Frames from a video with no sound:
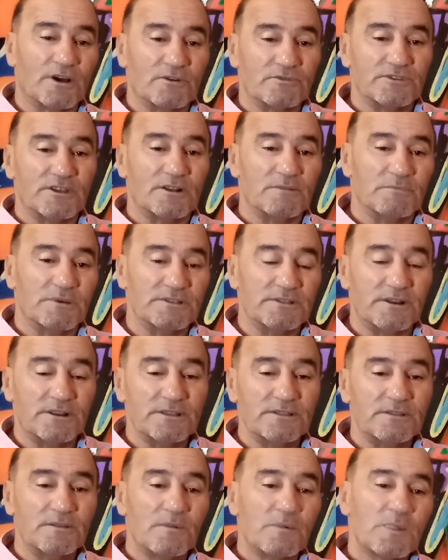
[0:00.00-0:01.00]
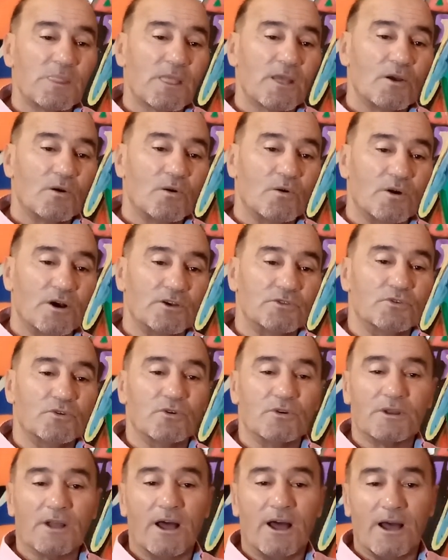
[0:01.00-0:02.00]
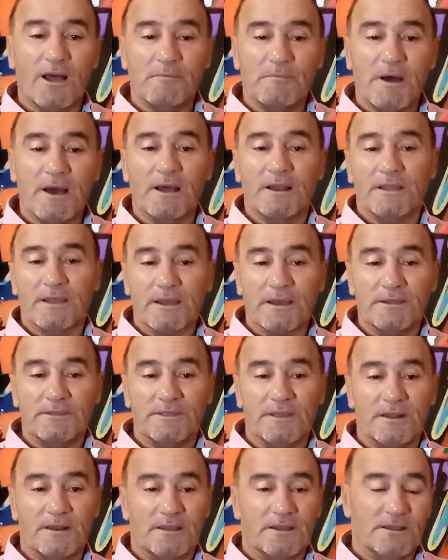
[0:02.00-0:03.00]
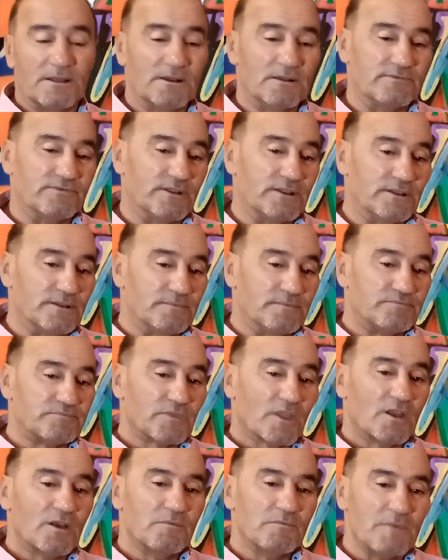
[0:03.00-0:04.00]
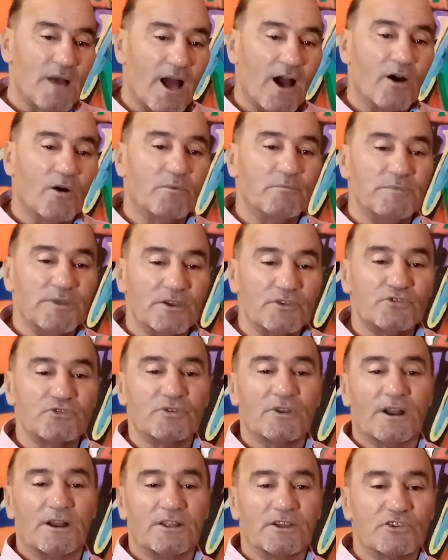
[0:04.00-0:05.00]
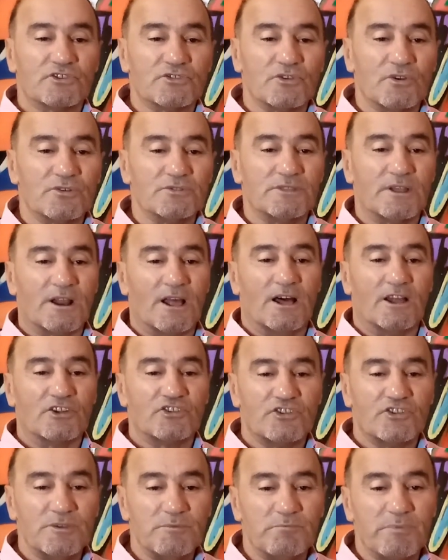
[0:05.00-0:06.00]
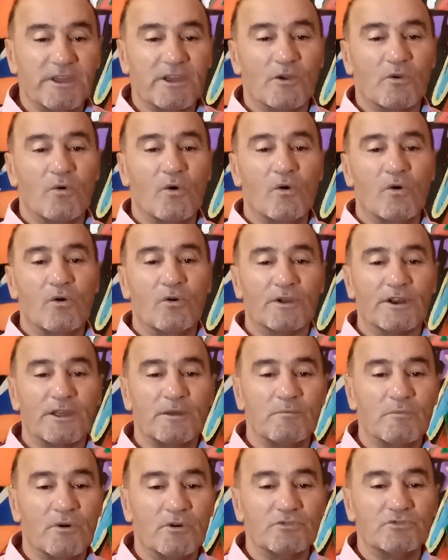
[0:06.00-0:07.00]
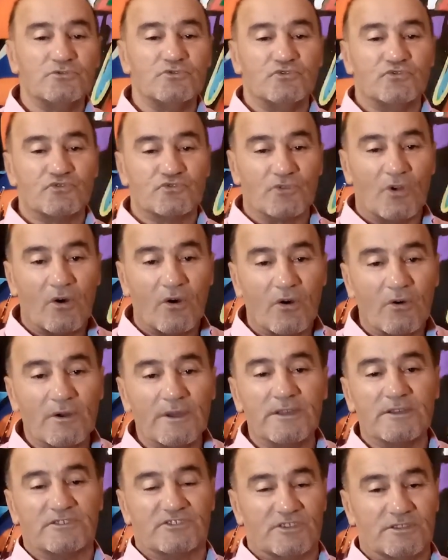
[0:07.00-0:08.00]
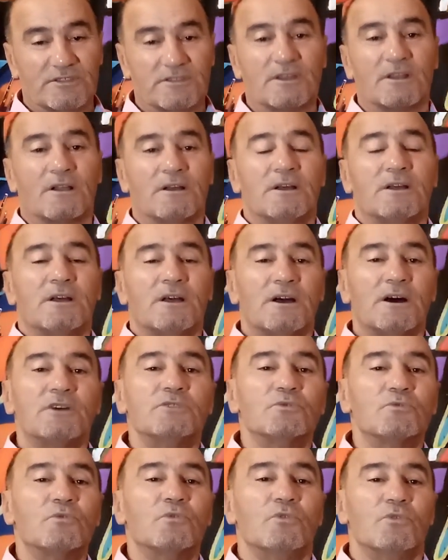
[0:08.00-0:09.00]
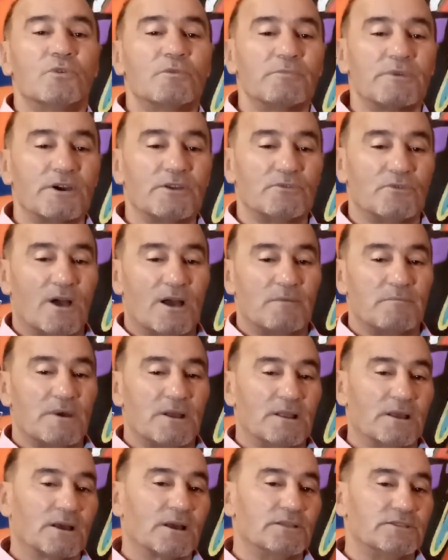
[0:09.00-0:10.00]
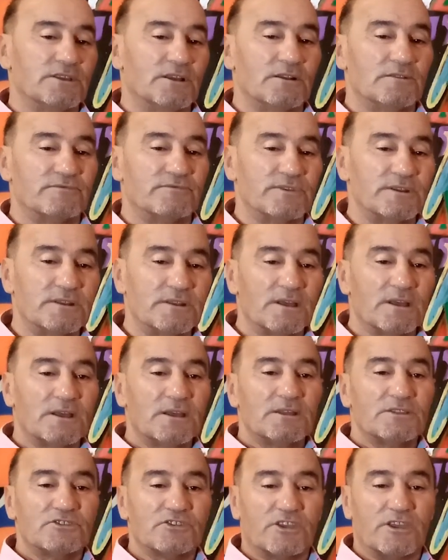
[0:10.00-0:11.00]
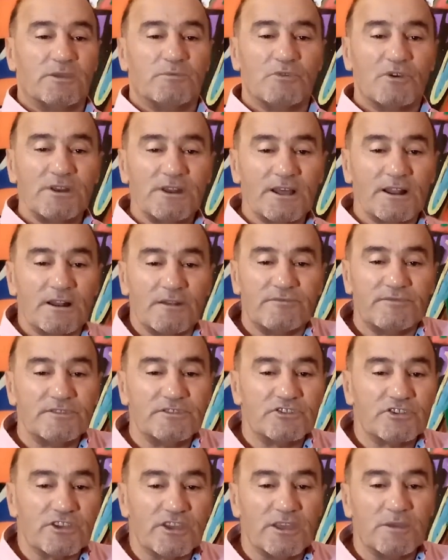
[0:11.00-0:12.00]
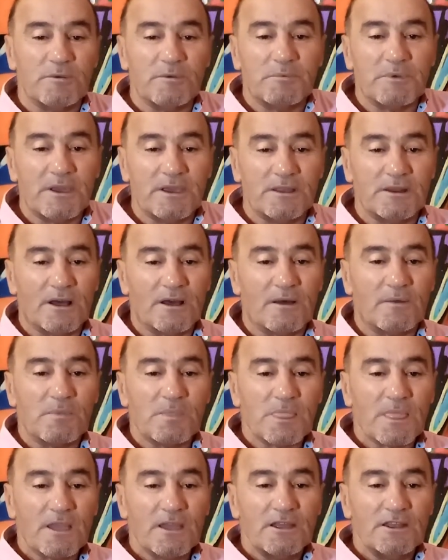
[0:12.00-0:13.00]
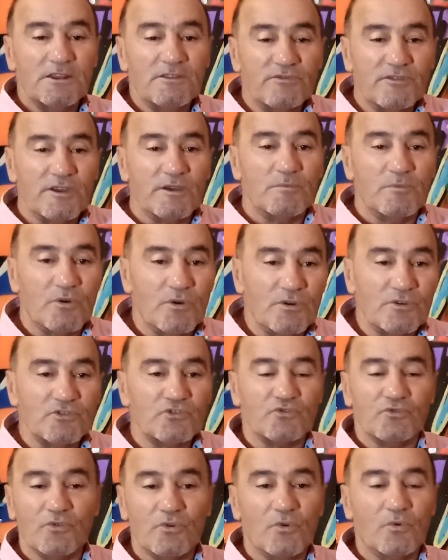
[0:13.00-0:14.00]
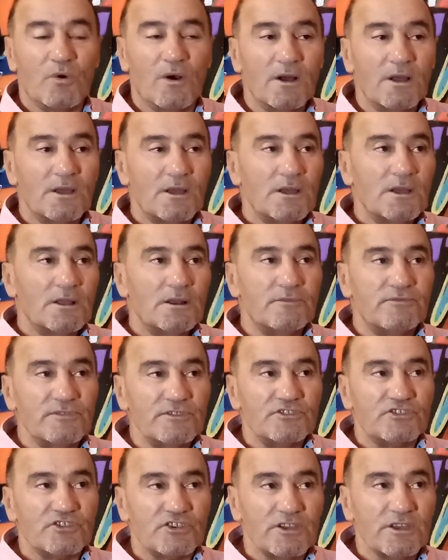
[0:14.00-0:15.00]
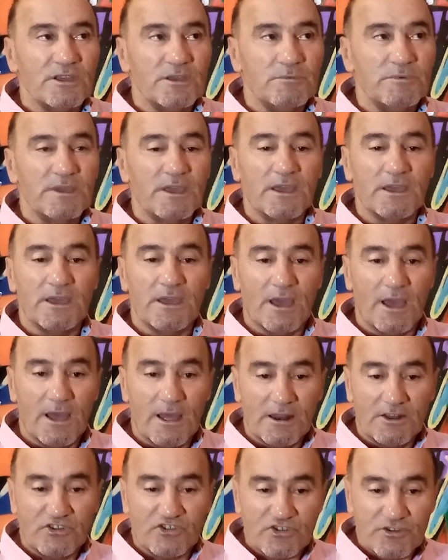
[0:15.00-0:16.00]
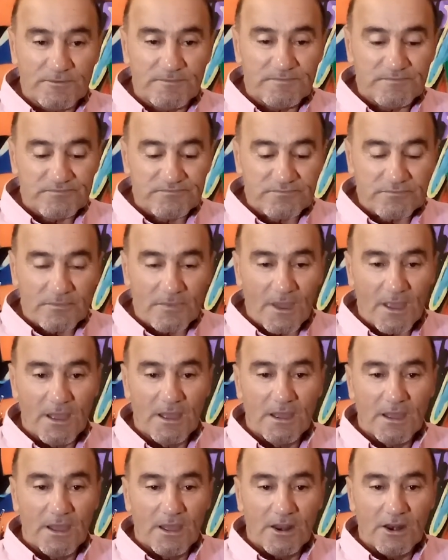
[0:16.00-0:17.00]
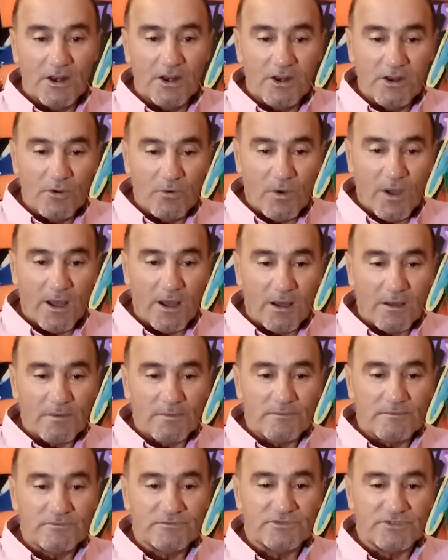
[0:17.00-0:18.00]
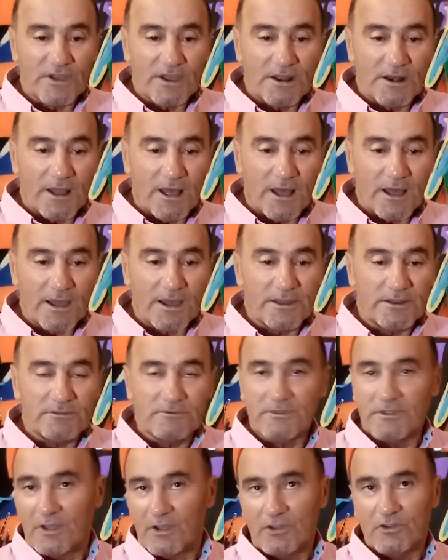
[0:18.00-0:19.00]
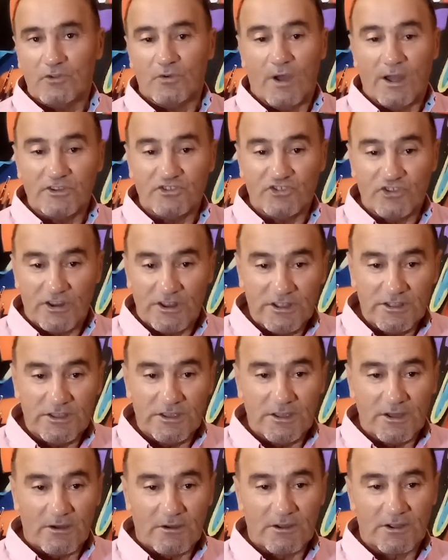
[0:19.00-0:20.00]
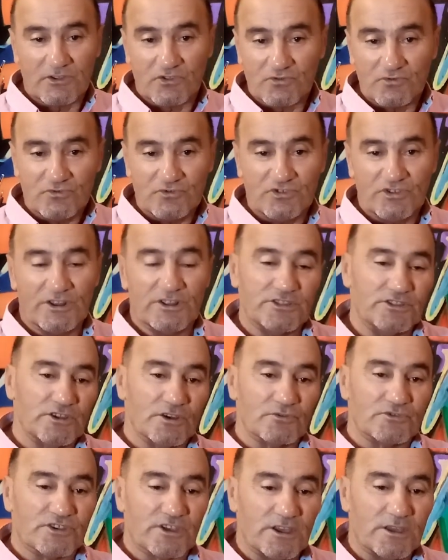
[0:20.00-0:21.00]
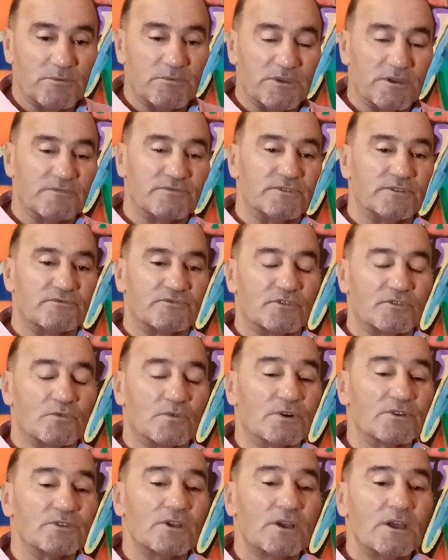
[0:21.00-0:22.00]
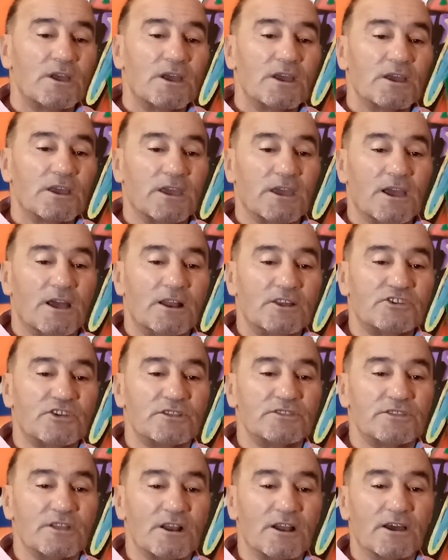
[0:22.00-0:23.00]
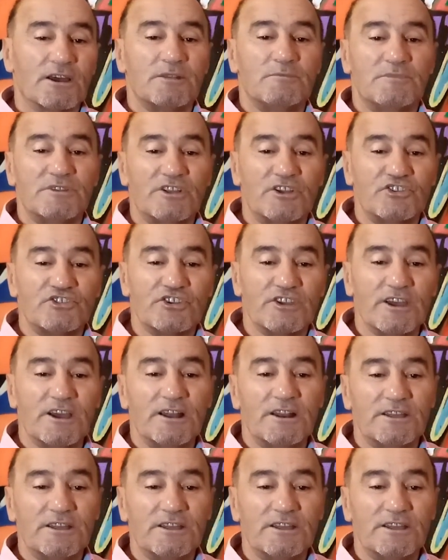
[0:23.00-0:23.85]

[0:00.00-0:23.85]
وديال مدريد وهادو راه عمالقه ديال الفن معاهم بيان سور الكسندر ارشيبينكو ريموند ديشون اكسيتيرا هادو كلهم كانوا عمالقه ديال الفن التكعيبي انا هذا الفن التكعيبي بغينا نفهموه شنو هو الفن التكعيبي كيعالج اللوحه انطلاقا يعني لوحه جريديه كتكون جريديه وتكعيبيه في نفس الوقت كيعالجها انطلاقا من اشكال